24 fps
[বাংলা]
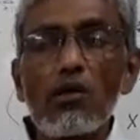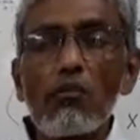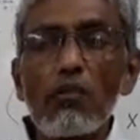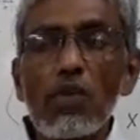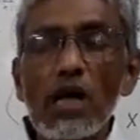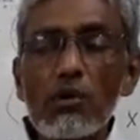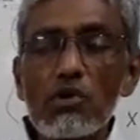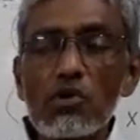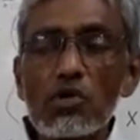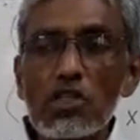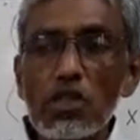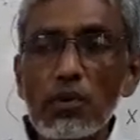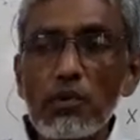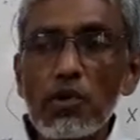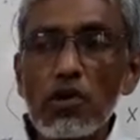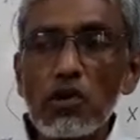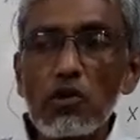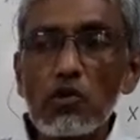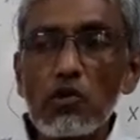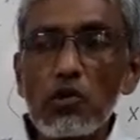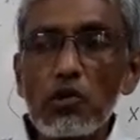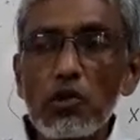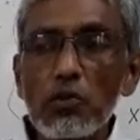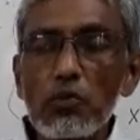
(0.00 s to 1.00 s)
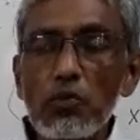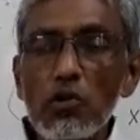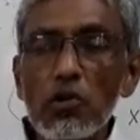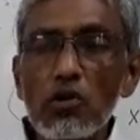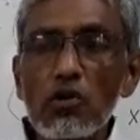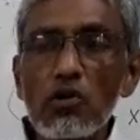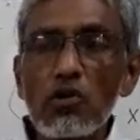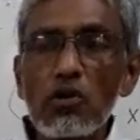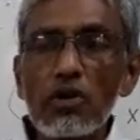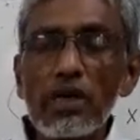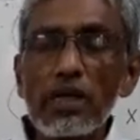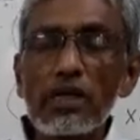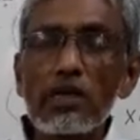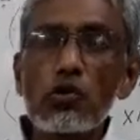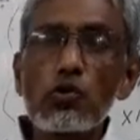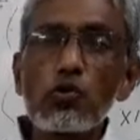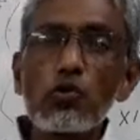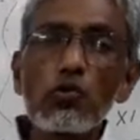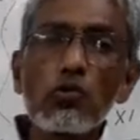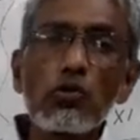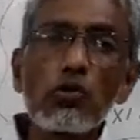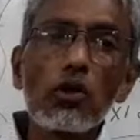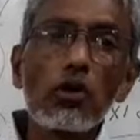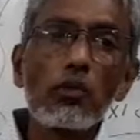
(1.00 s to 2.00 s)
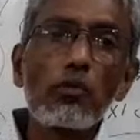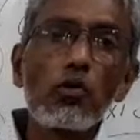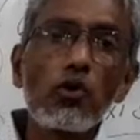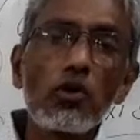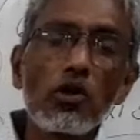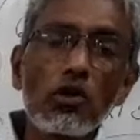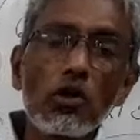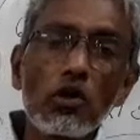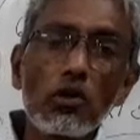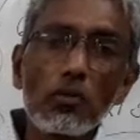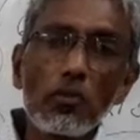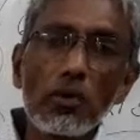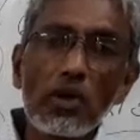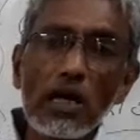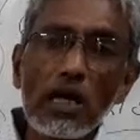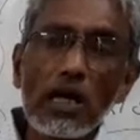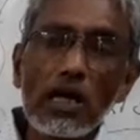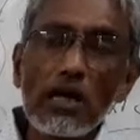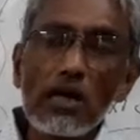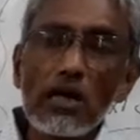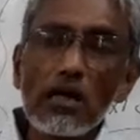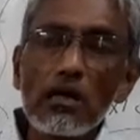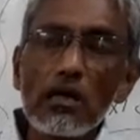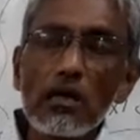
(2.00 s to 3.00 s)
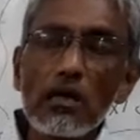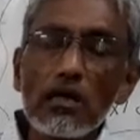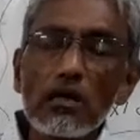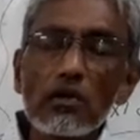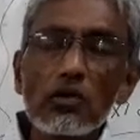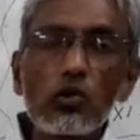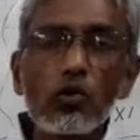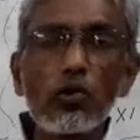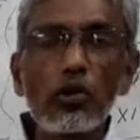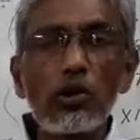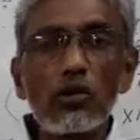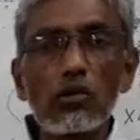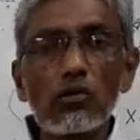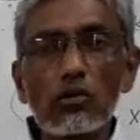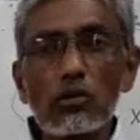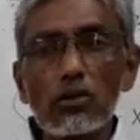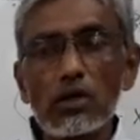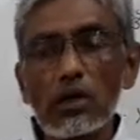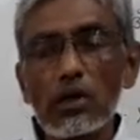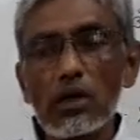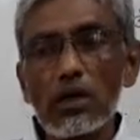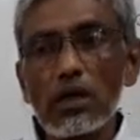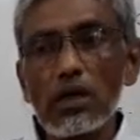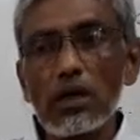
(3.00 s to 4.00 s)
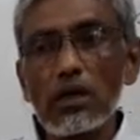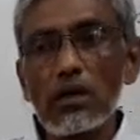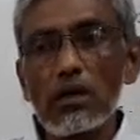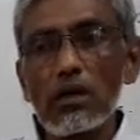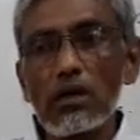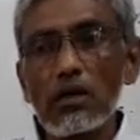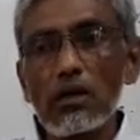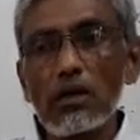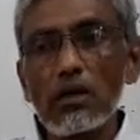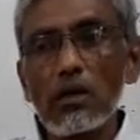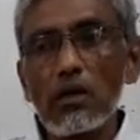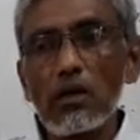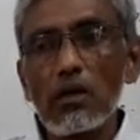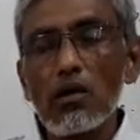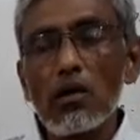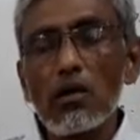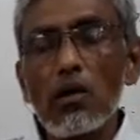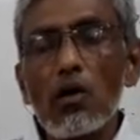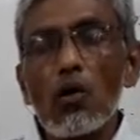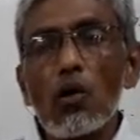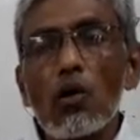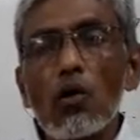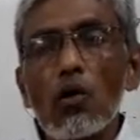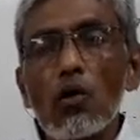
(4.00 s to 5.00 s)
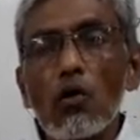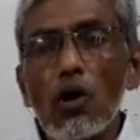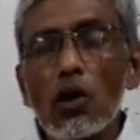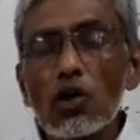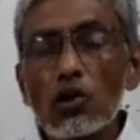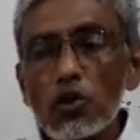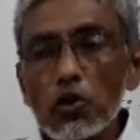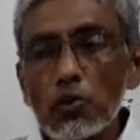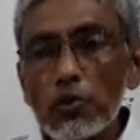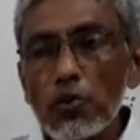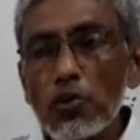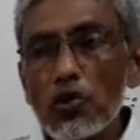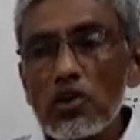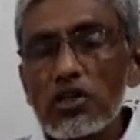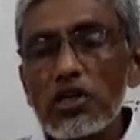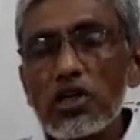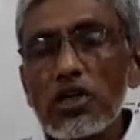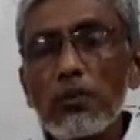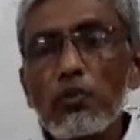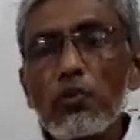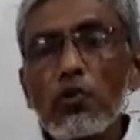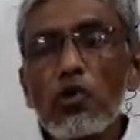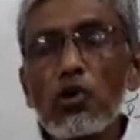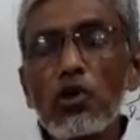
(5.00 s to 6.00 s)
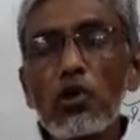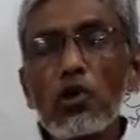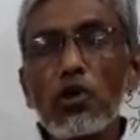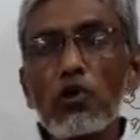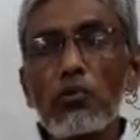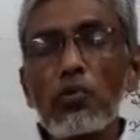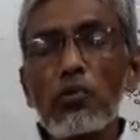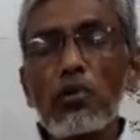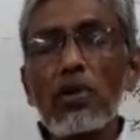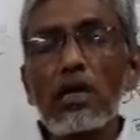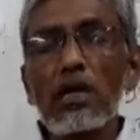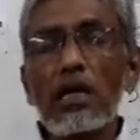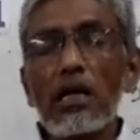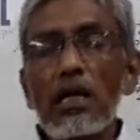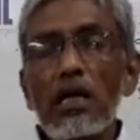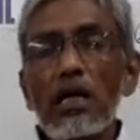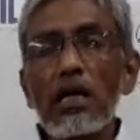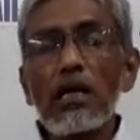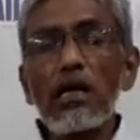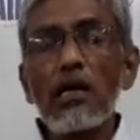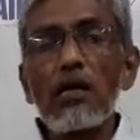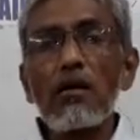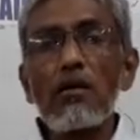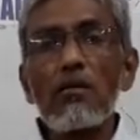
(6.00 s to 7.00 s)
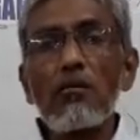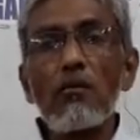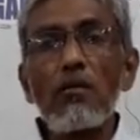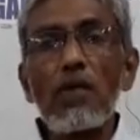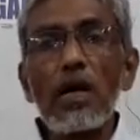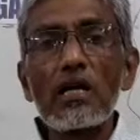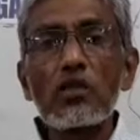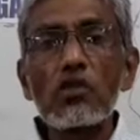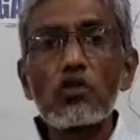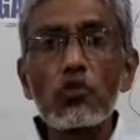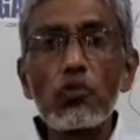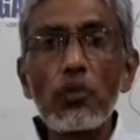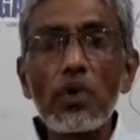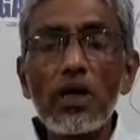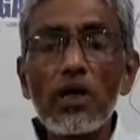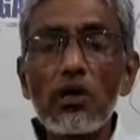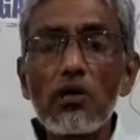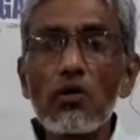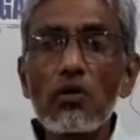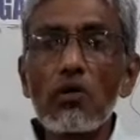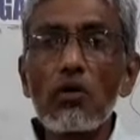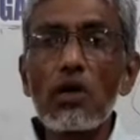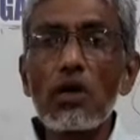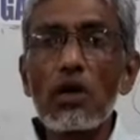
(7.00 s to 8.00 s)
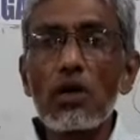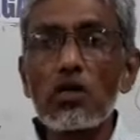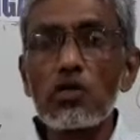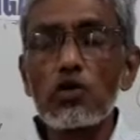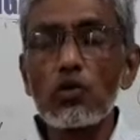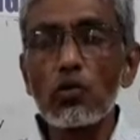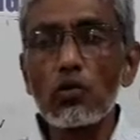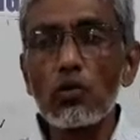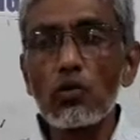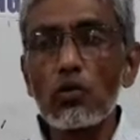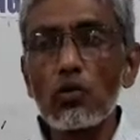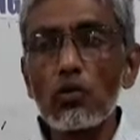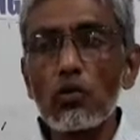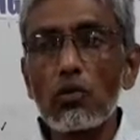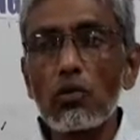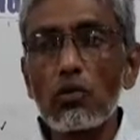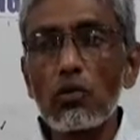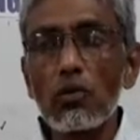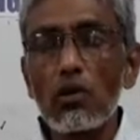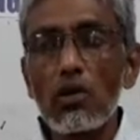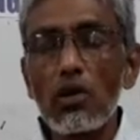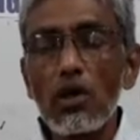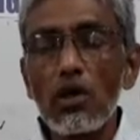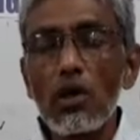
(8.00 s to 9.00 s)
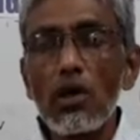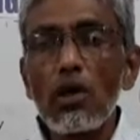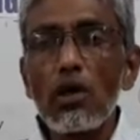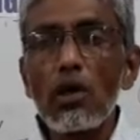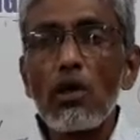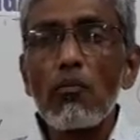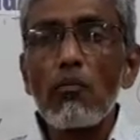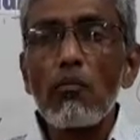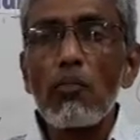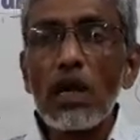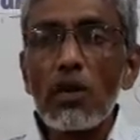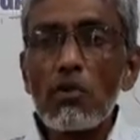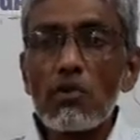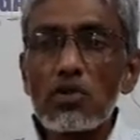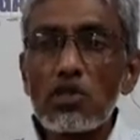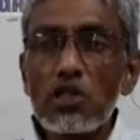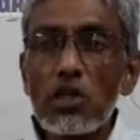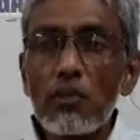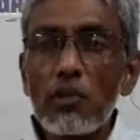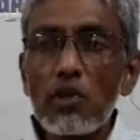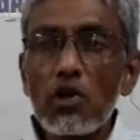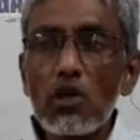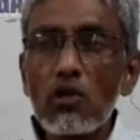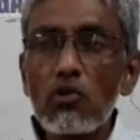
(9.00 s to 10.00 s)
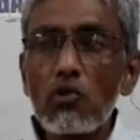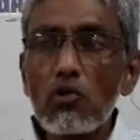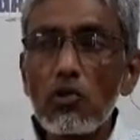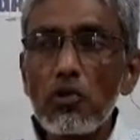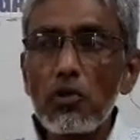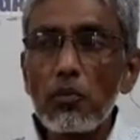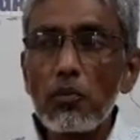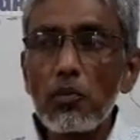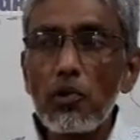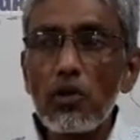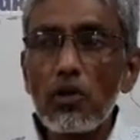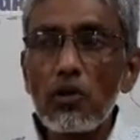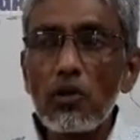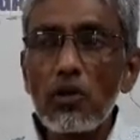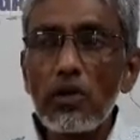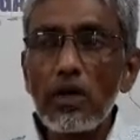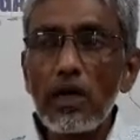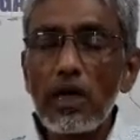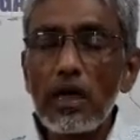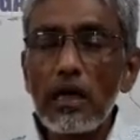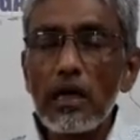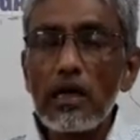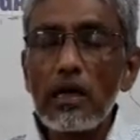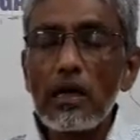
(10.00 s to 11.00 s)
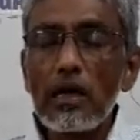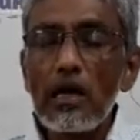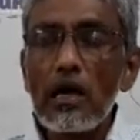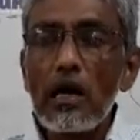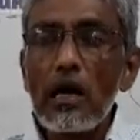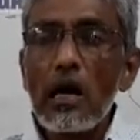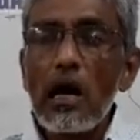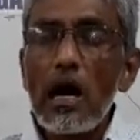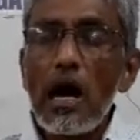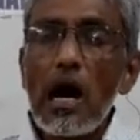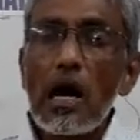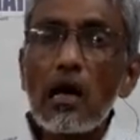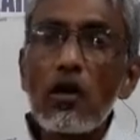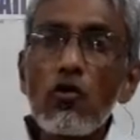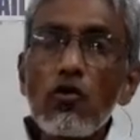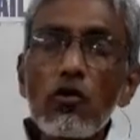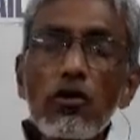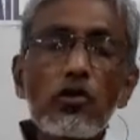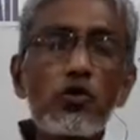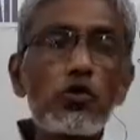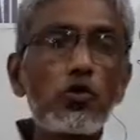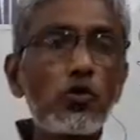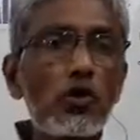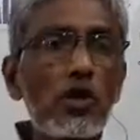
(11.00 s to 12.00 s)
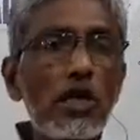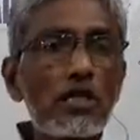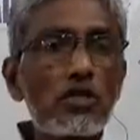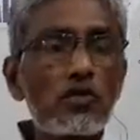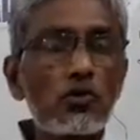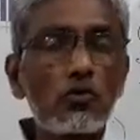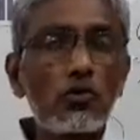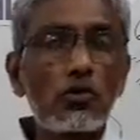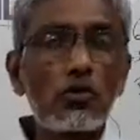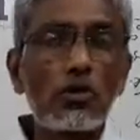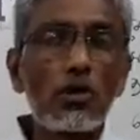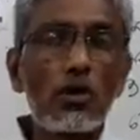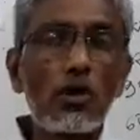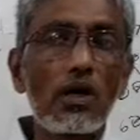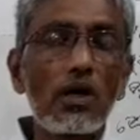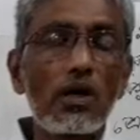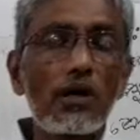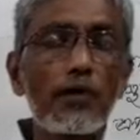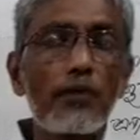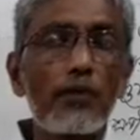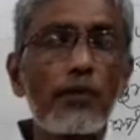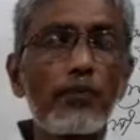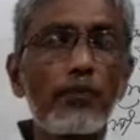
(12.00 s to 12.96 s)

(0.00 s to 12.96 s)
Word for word: ব্যবস্থাপনা কর্তৃপক্ষকে একটি সুন্দর পরিকল্পনা তৈরি করতে হয় অতপর সেই পরিকল্পনাটা বাস্তবায়ন করার জন্য ব্যবস্থাপনা কর্তৃপক্ষকে আরও কিছু কাজ করতে হয়